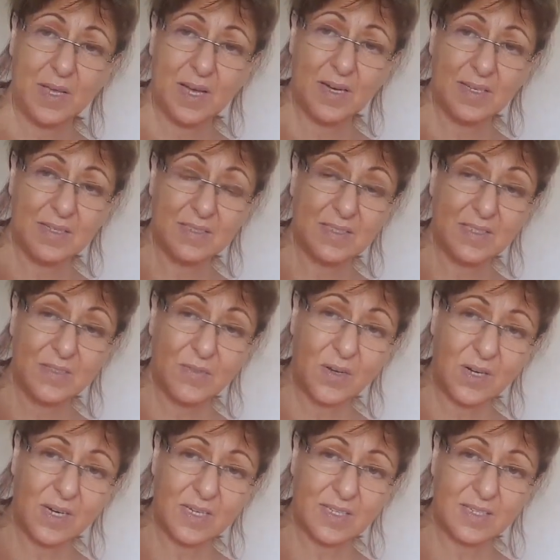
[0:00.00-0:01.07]
Ja, es ist
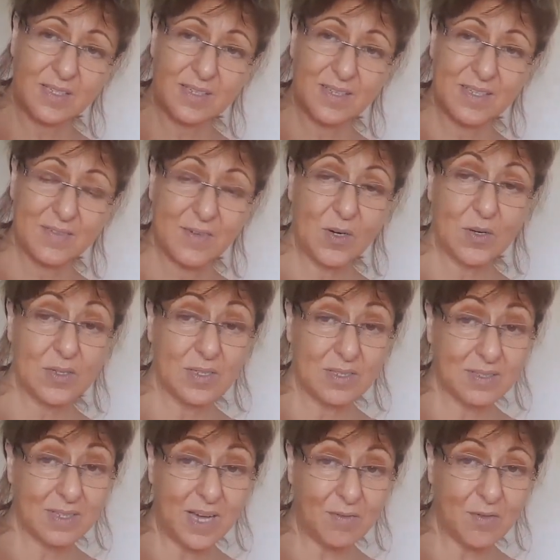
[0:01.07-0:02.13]
wirklich, ich will euch
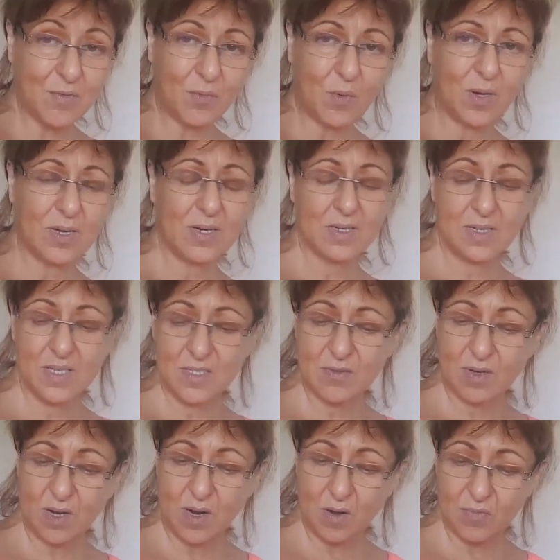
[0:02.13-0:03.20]
nach wie vor nichts
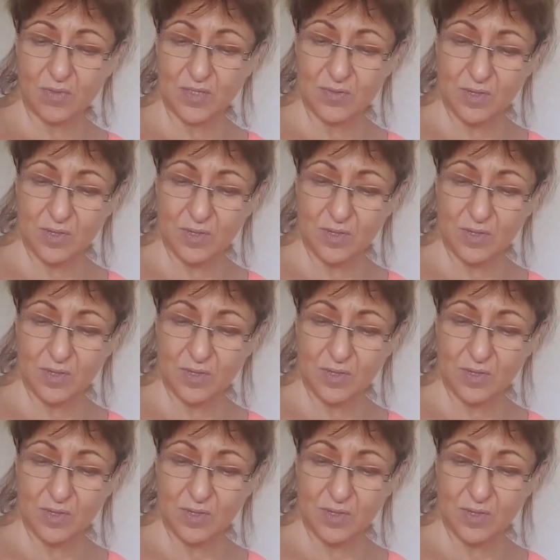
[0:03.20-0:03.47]
verkaufen.